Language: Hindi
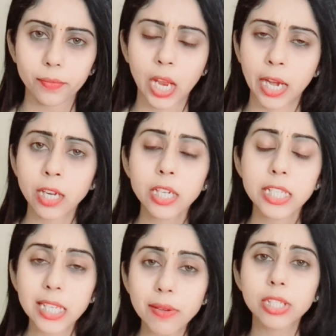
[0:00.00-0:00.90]
है ना
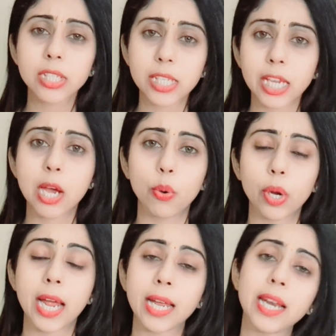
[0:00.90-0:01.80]
इसकी वजह से क्या हो
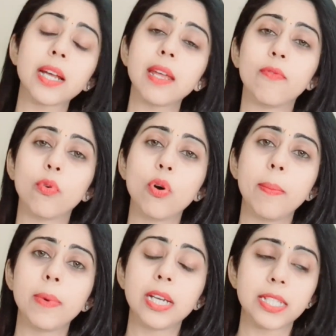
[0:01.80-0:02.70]
रहा है ना कि वो
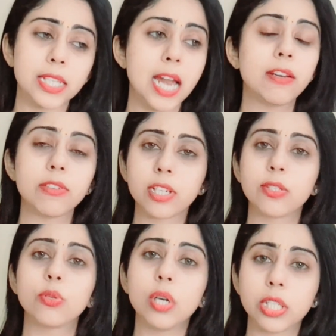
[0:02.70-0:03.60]
अपने डिज़ायर्ड
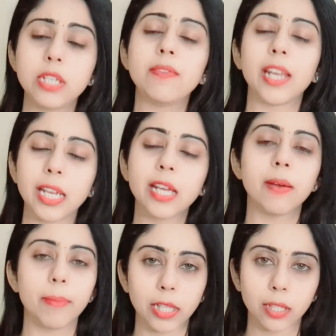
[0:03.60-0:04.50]
रिजल्ट को अचीव नहीं कर
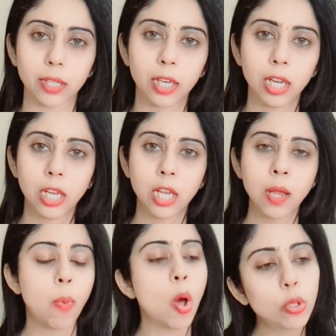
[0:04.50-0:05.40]
पाते
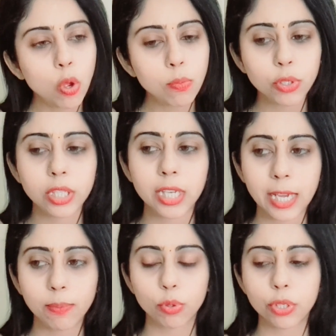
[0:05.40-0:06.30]
बहुत लोग मुझसे
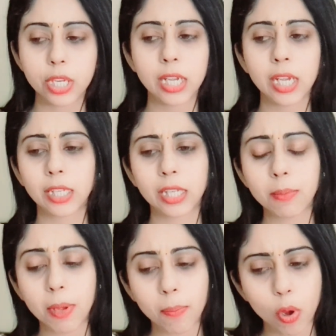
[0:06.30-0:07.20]
ये पूछते कि
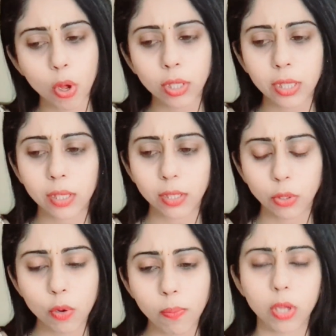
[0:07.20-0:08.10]
दीदी मैं बहुत
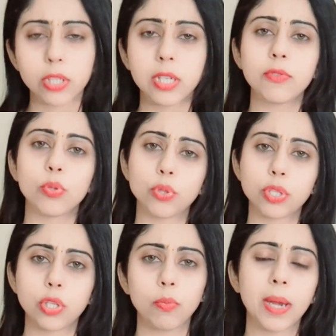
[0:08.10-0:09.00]
यू नो पॉजिटिव
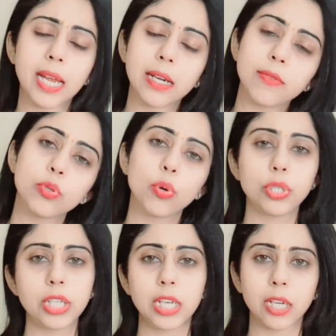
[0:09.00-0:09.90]
सोचती हूँ मैं नेगेटिव
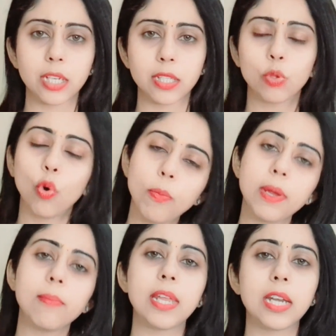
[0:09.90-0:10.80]
सोच ही नहीं रही तो
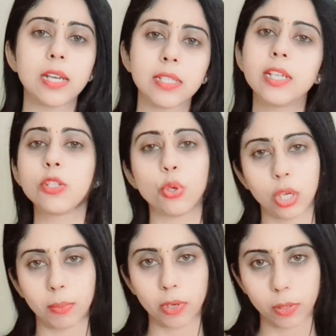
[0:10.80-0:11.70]
भी मेरे रिजल्ट क्यों
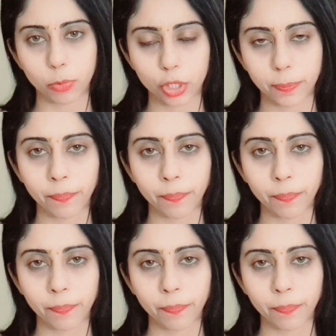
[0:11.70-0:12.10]
नहीं मिल रहे मुझे